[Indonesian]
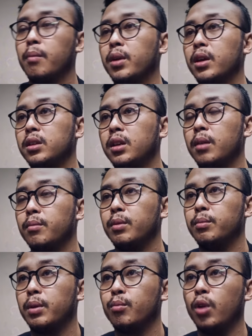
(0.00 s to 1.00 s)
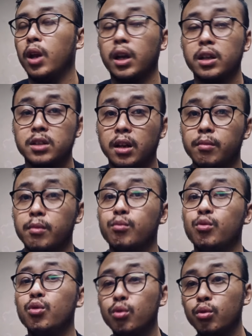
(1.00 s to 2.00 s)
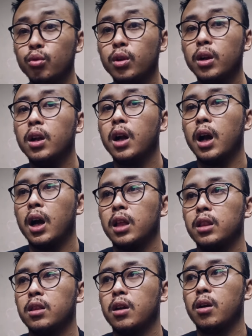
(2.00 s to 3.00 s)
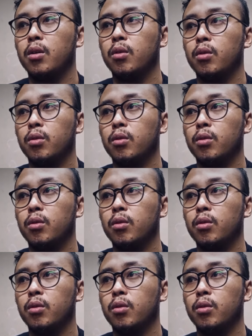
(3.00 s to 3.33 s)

agama yang tidak memperbolehkan saling membunuh atau